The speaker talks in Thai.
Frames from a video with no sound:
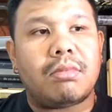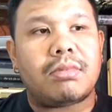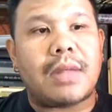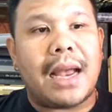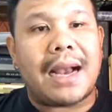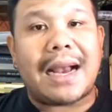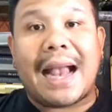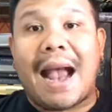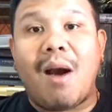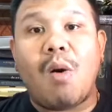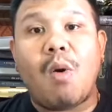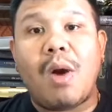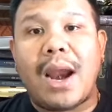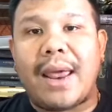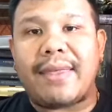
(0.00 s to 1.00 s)
ตะเก้า
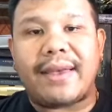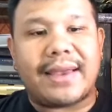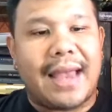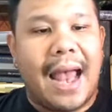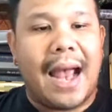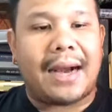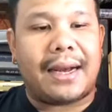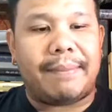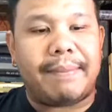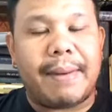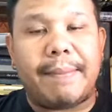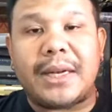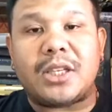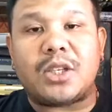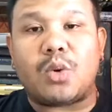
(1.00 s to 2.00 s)
อะไรสักอย่างเนี่ย เป็น
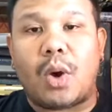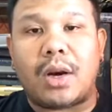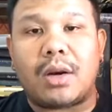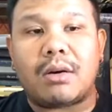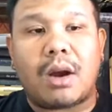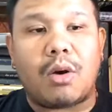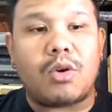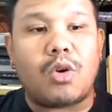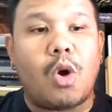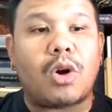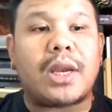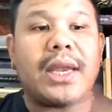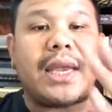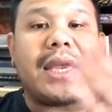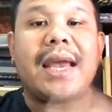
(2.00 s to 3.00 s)
เป็นสวนเขายก
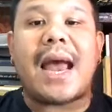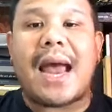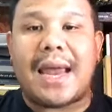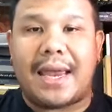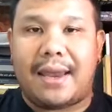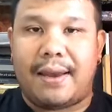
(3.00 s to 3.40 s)
ที่ให้